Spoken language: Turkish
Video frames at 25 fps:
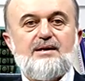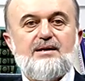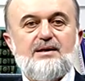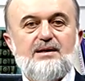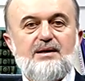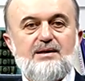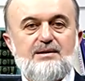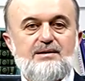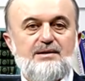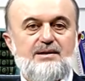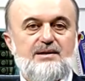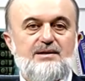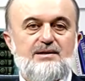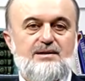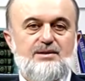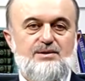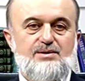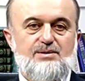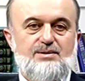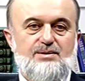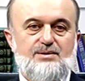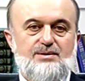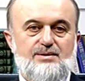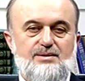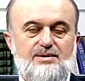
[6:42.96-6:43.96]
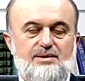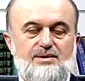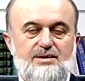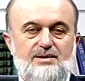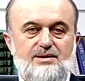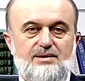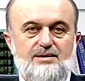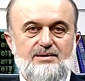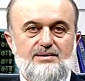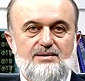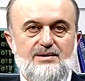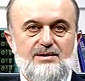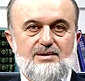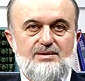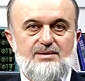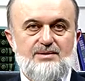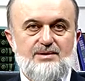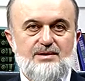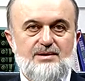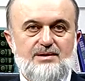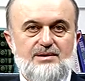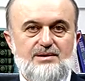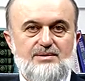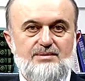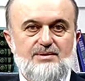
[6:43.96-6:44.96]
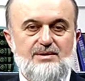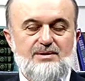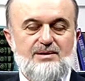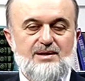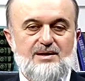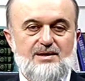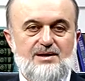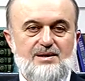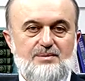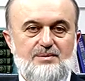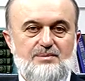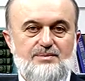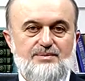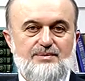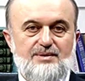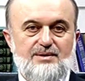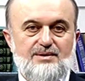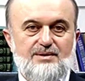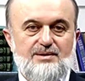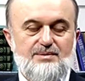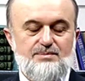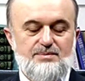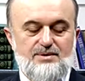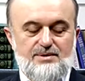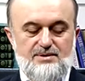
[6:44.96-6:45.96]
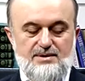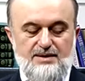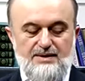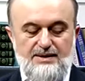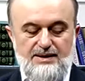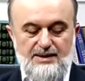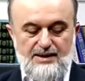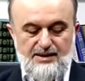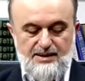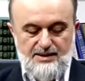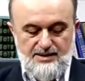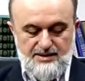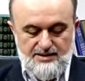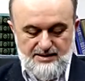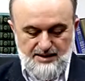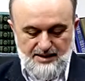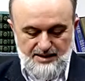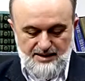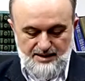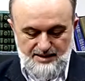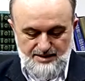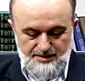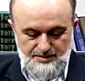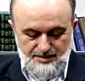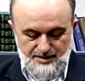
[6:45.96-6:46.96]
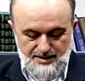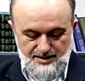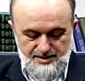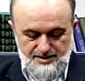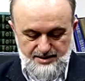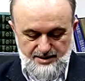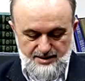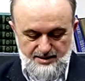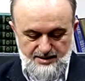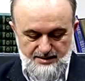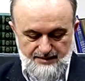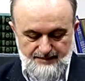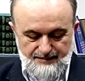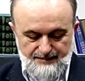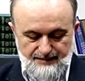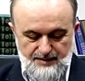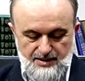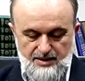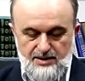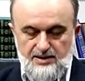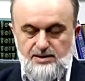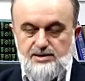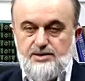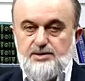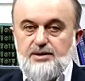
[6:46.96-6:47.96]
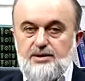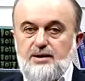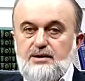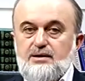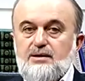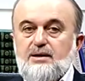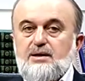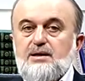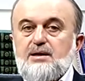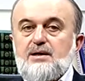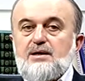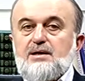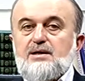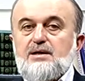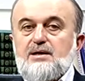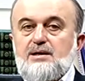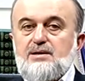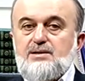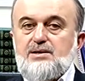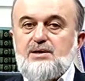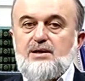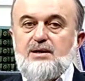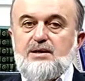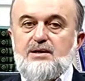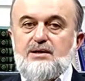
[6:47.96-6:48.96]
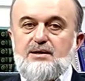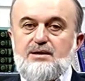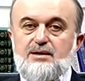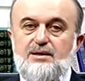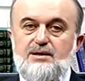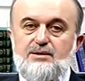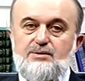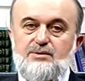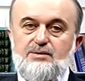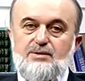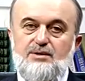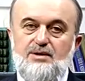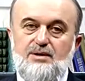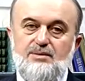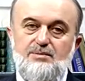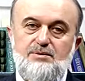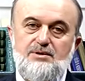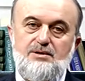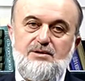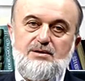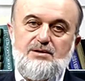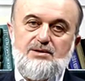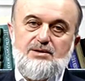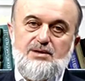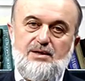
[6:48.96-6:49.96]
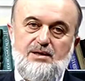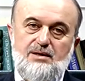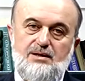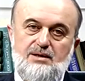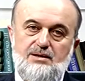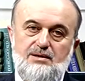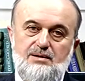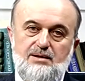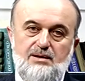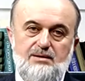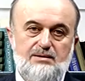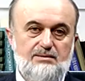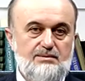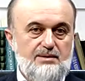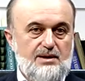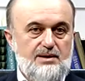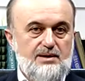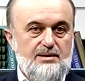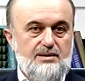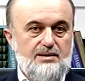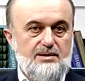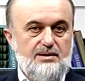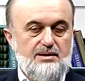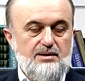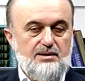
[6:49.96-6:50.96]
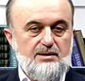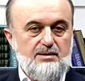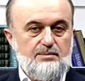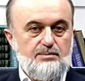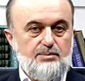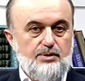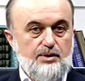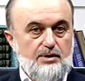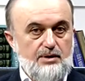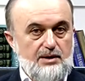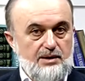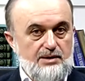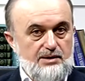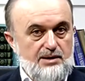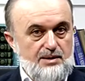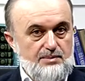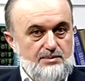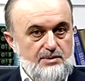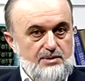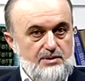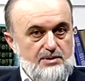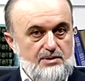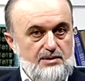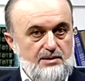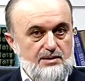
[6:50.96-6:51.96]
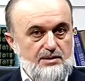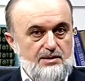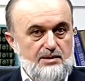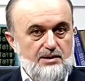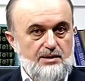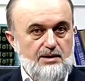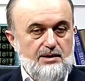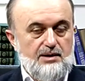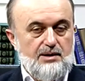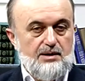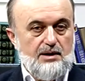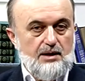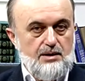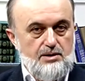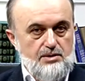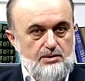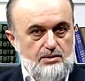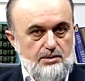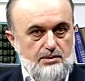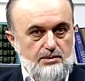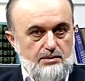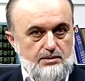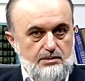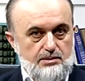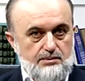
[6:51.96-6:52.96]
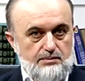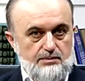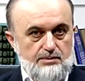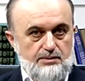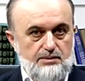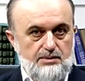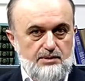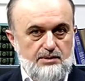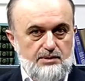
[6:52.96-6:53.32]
Allah Resulü sallallahu aleyhi ve sellem Efendimiz. Ya Ebu Azer sende hala cahiliye döneminin işaretleri var. Böyle demişsin. Hiç olur mu?